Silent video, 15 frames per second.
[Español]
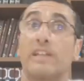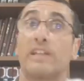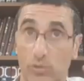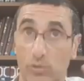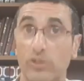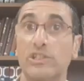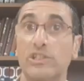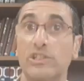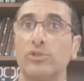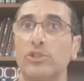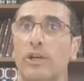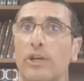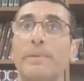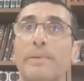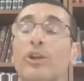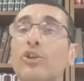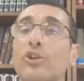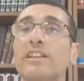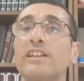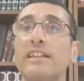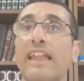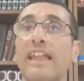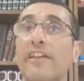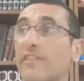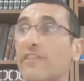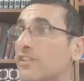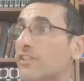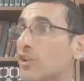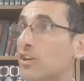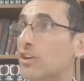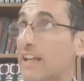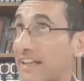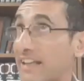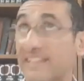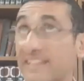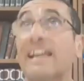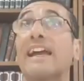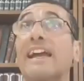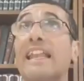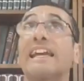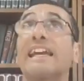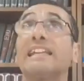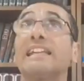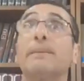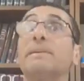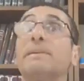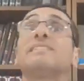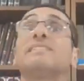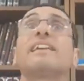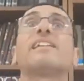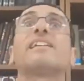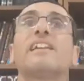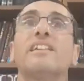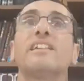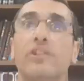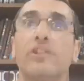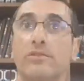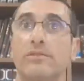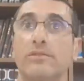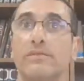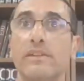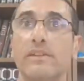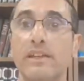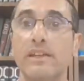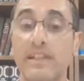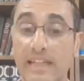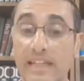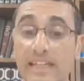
constitución, pero no es la definición clásica que la gente piensa de religión. Y